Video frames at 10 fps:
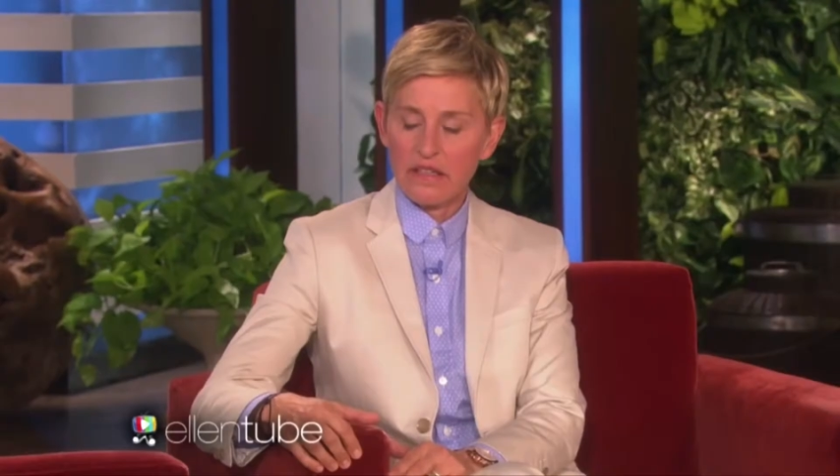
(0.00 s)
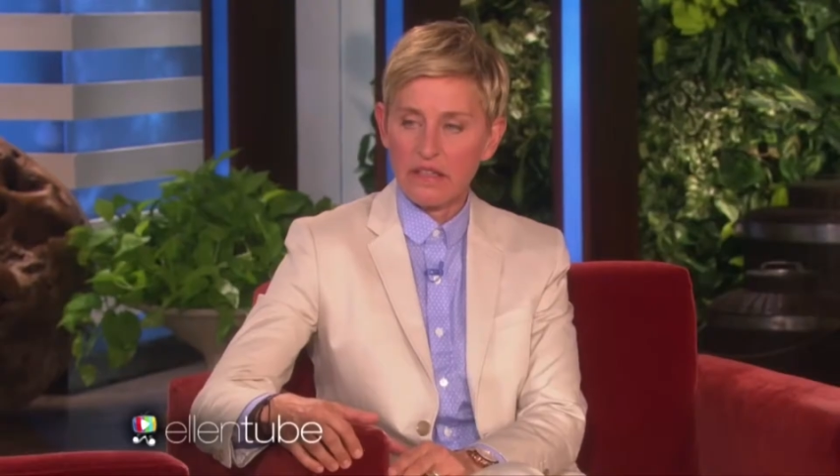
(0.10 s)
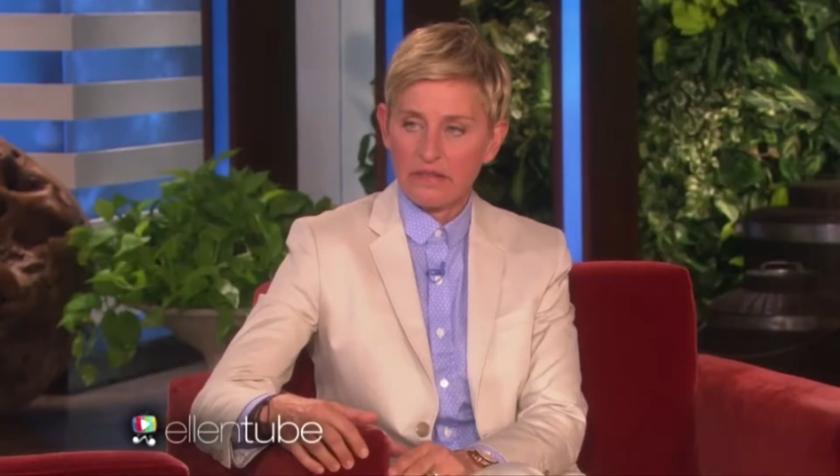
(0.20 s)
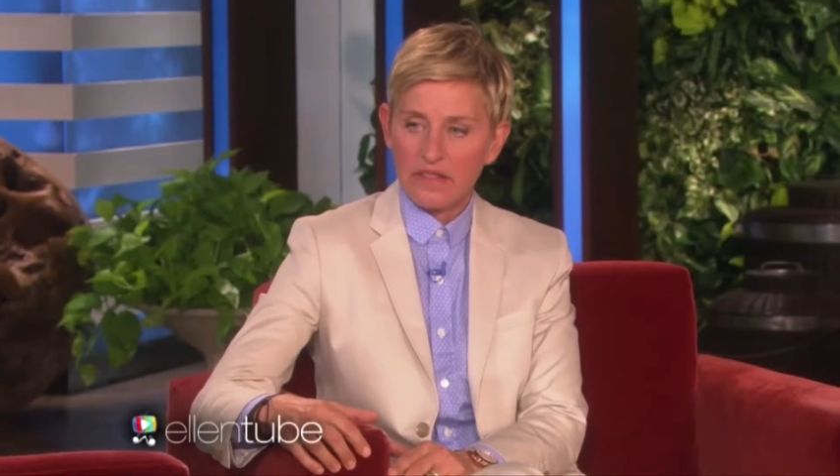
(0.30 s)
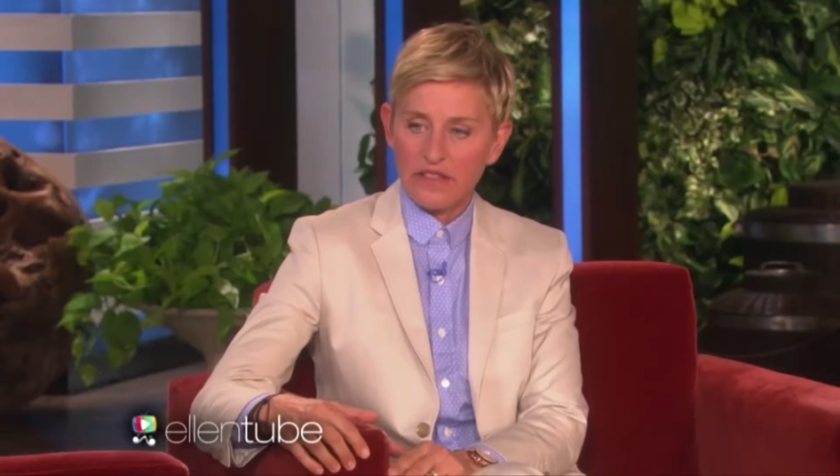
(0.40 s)
la
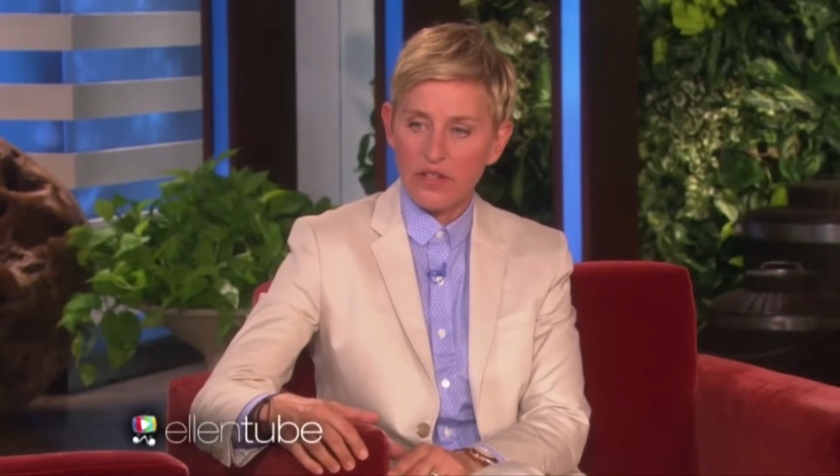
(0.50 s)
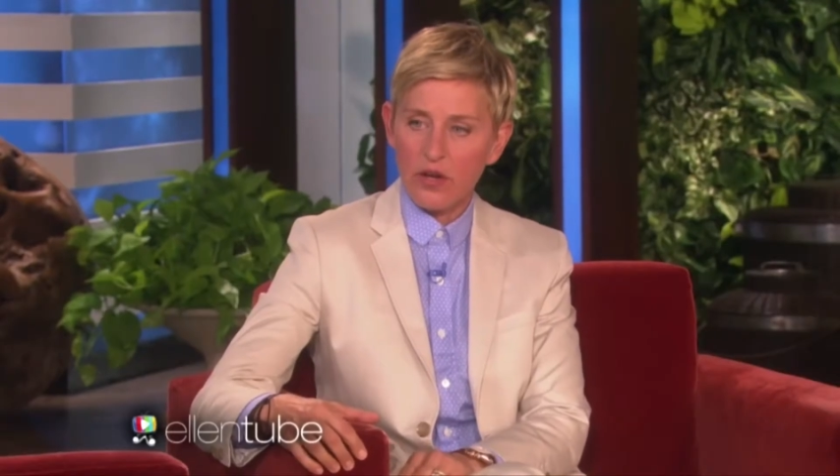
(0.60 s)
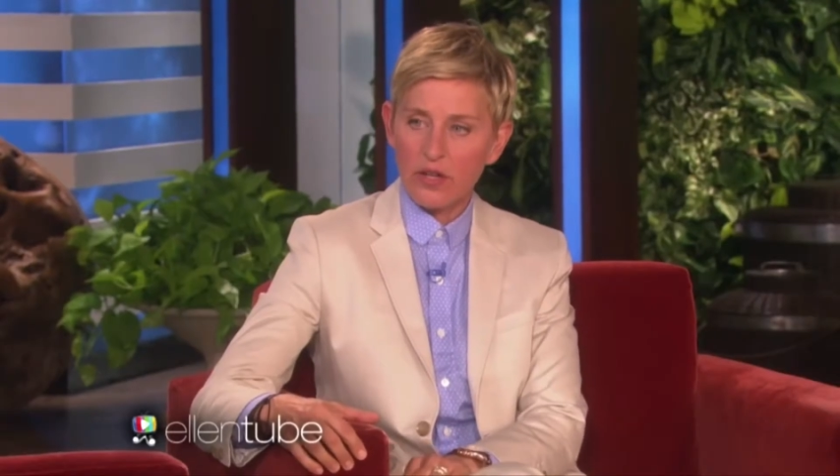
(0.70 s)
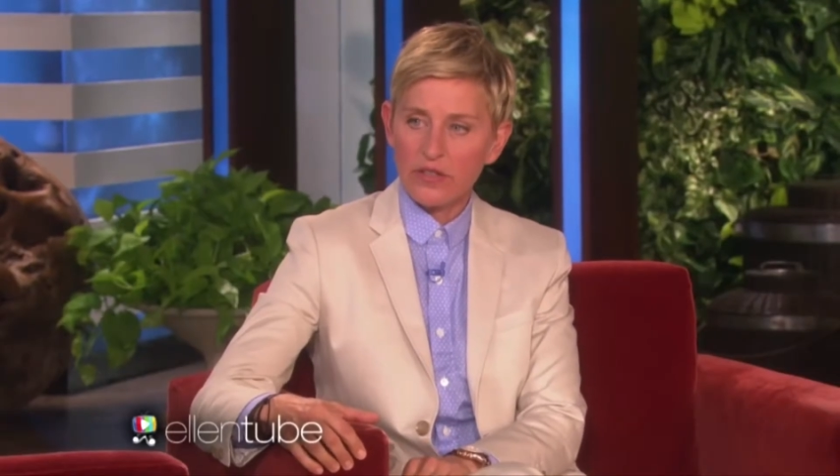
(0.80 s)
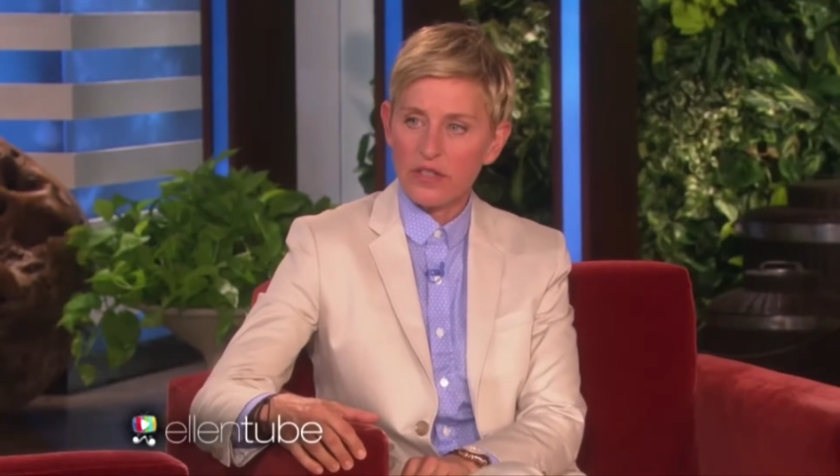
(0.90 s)
menthe, je, trouve
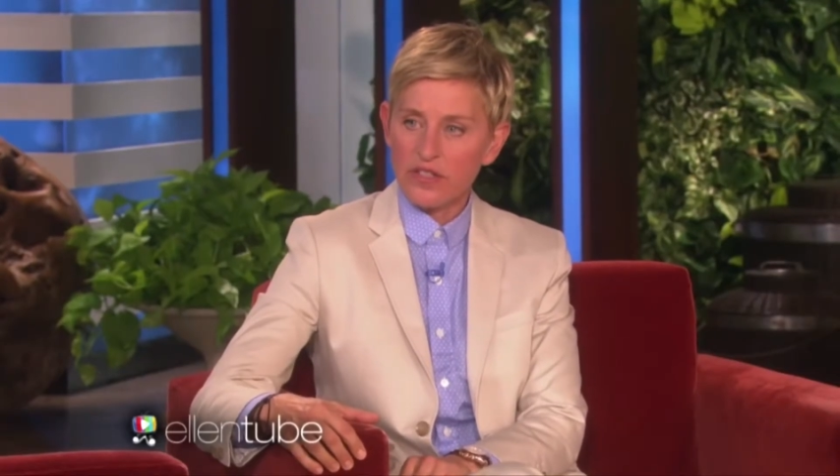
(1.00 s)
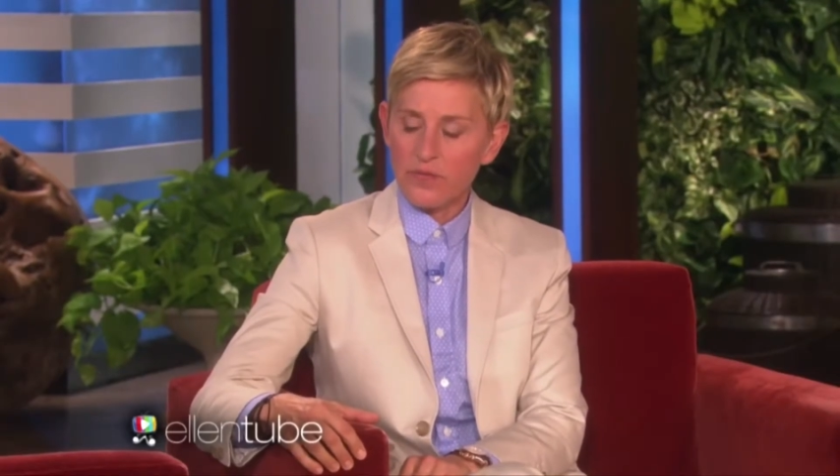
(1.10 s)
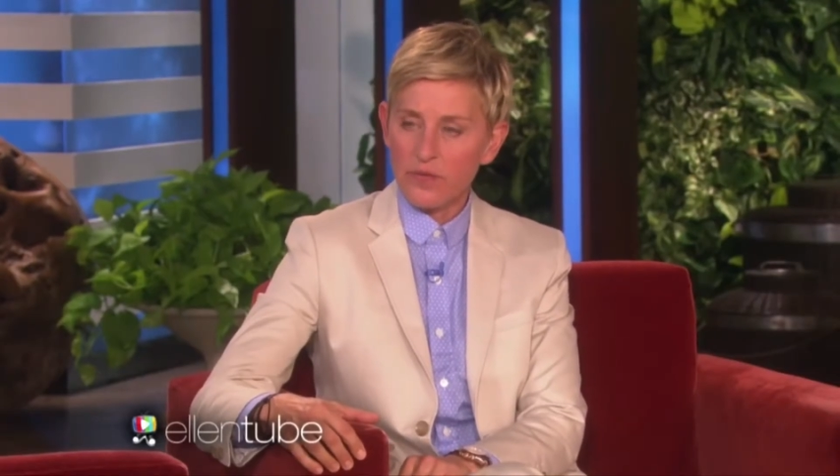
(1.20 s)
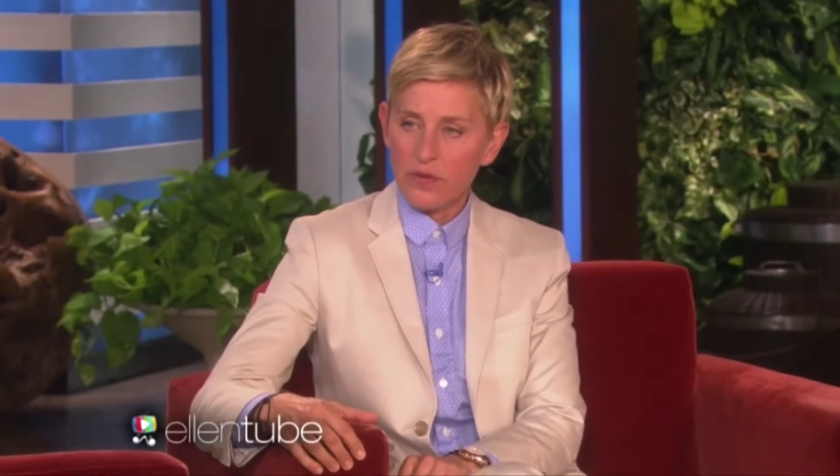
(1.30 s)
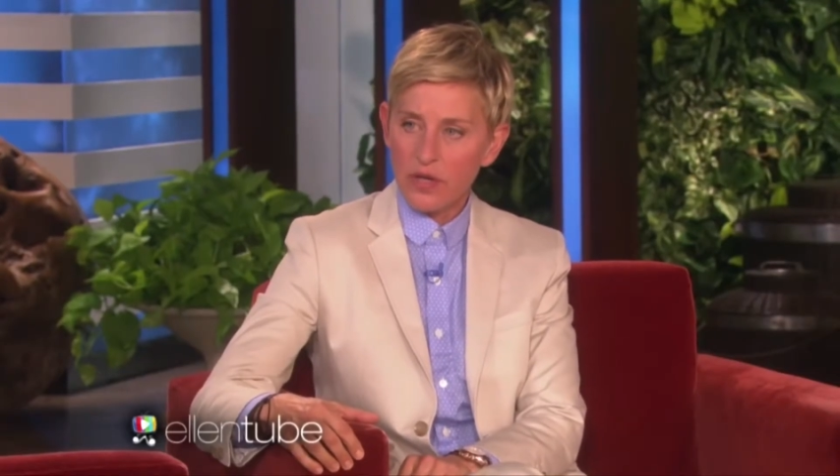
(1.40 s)
ça dégueulasse.
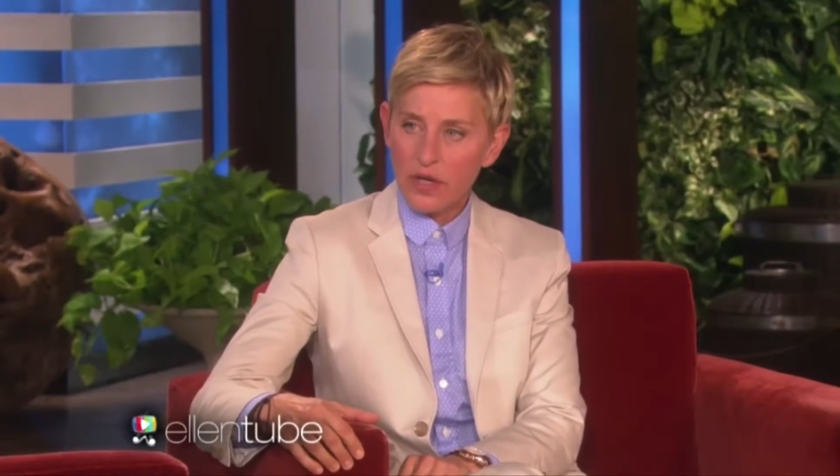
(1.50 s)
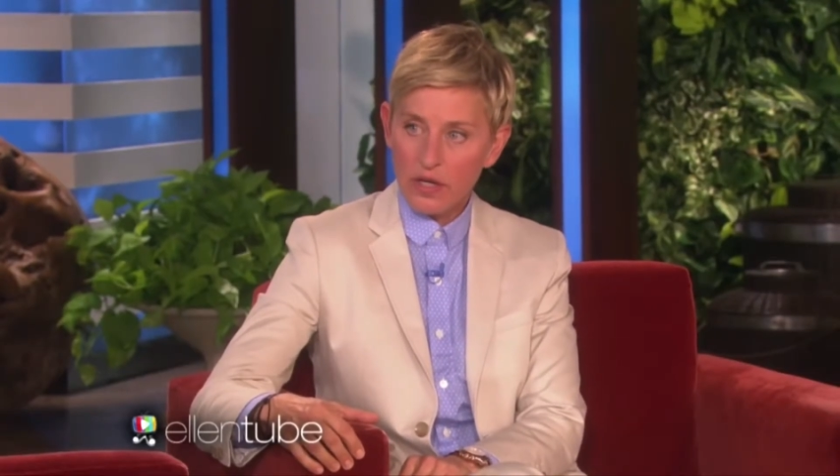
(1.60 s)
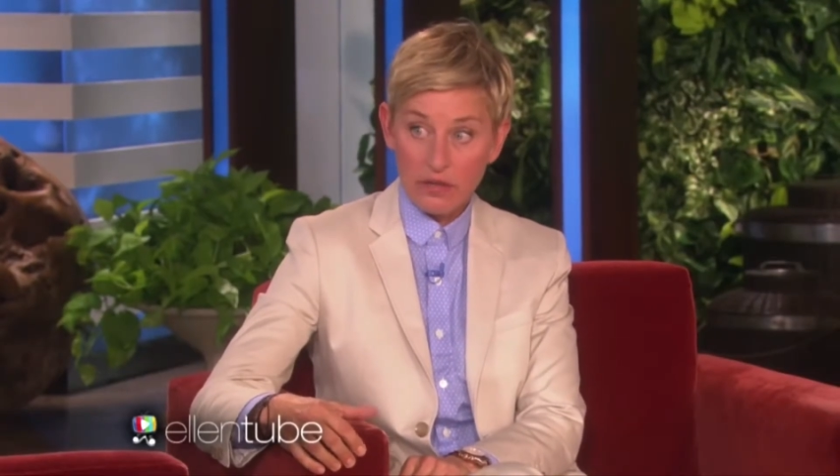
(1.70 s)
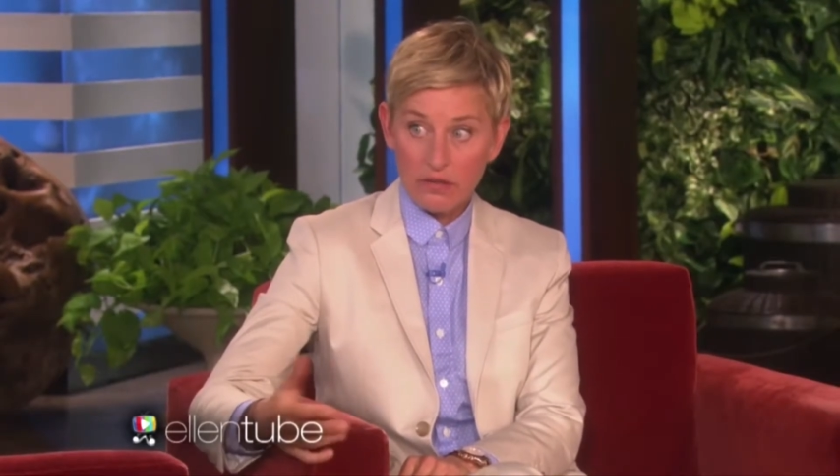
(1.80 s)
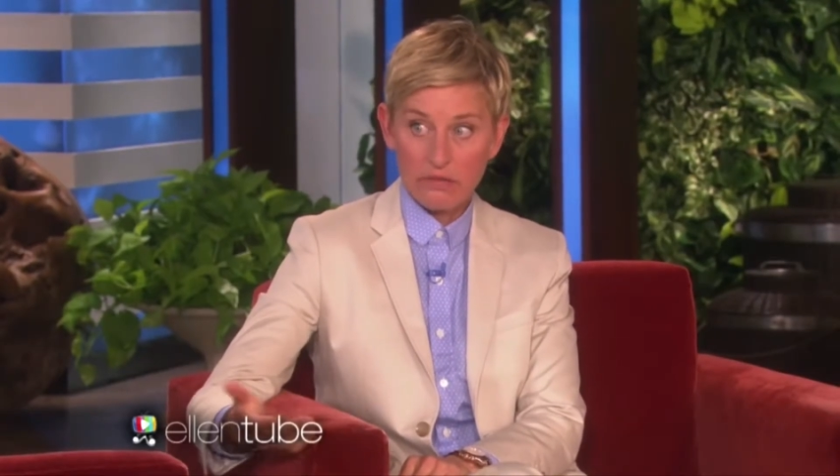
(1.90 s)
les Monster
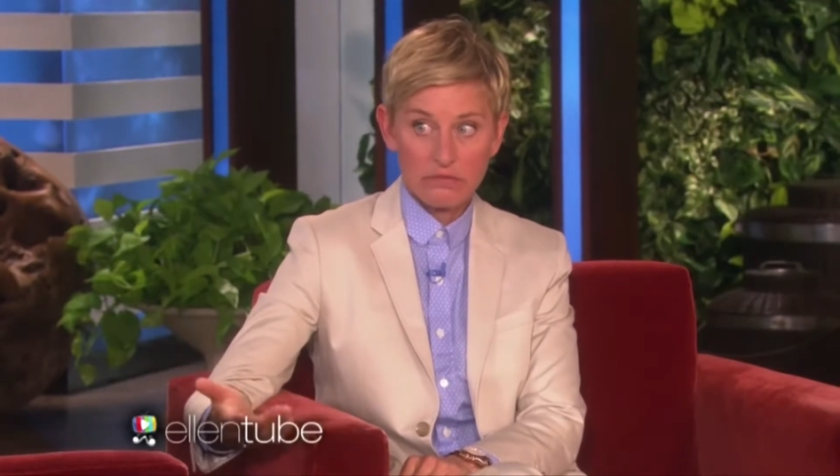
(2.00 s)
Mint